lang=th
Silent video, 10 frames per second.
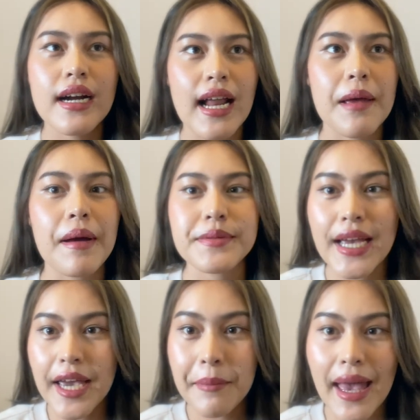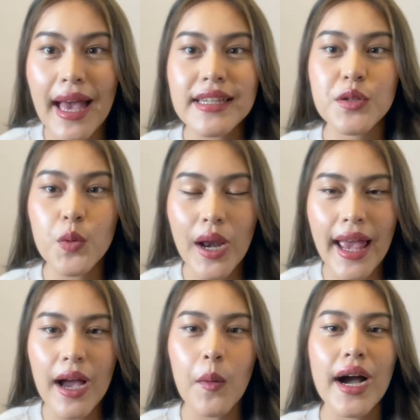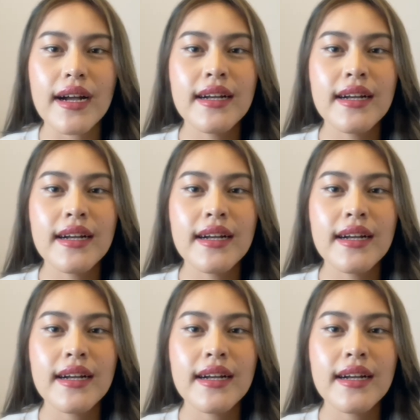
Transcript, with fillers: ใครแบบใช้แมสอยู่แล้วอ่ะ